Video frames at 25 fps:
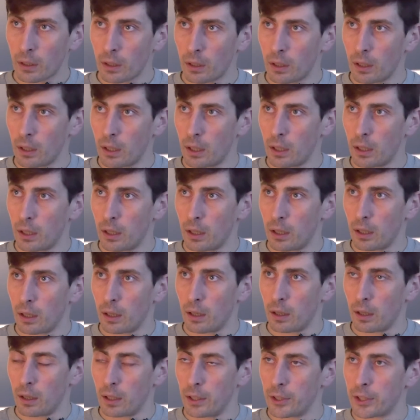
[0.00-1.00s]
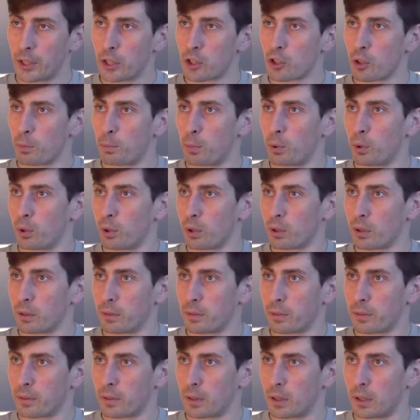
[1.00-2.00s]
а, Лиги
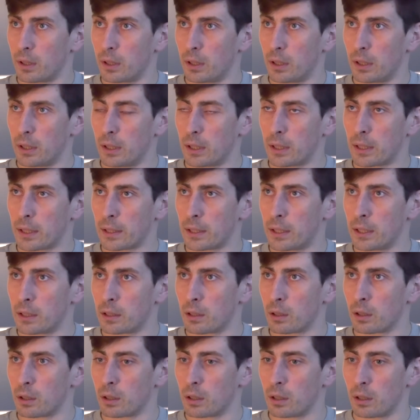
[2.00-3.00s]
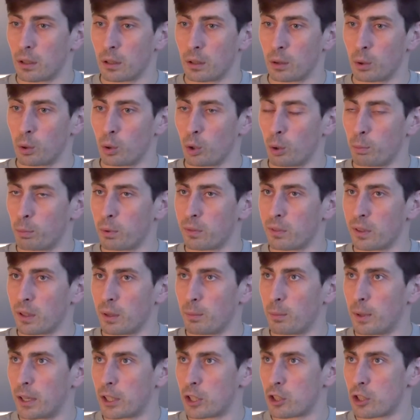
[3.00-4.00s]
чемпионов, да, какие-то топовые
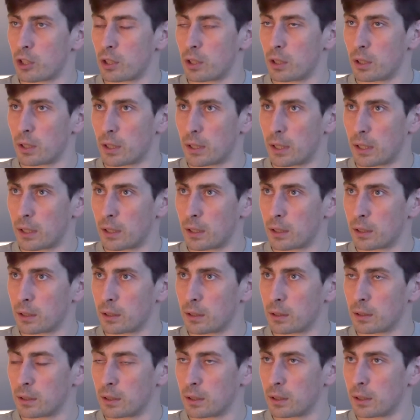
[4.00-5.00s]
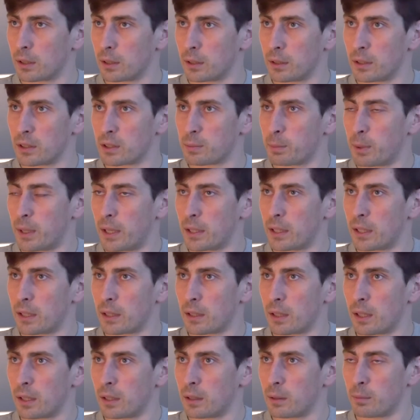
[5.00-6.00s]
матчи, как э, Испании,
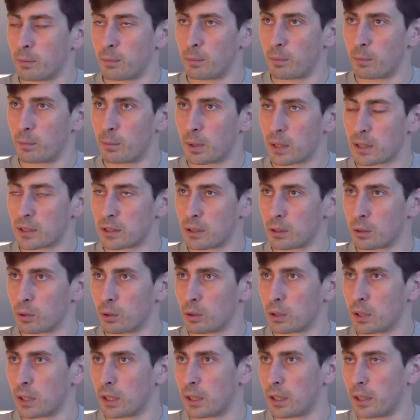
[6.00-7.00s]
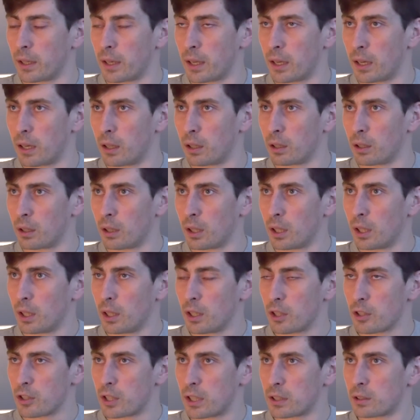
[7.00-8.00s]
да, Барселона, Реал,
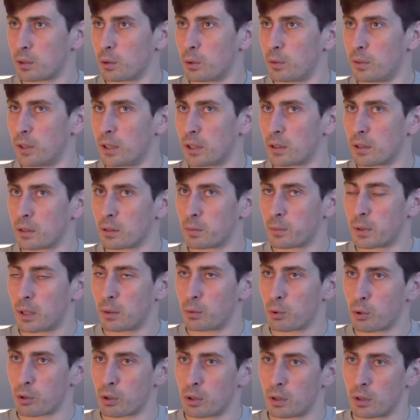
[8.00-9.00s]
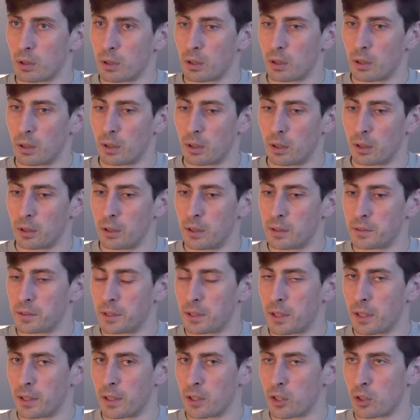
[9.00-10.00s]
сейчас Ювентус, потому что
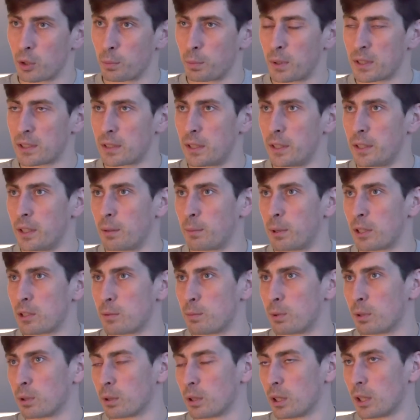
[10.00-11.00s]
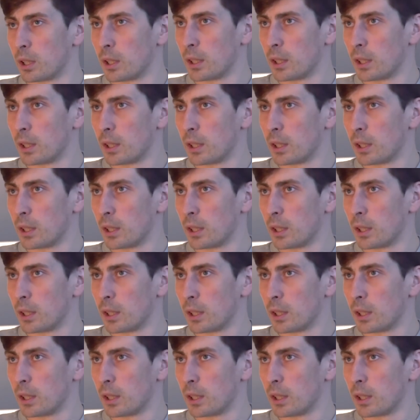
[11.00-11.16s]
действительно даже последний матч был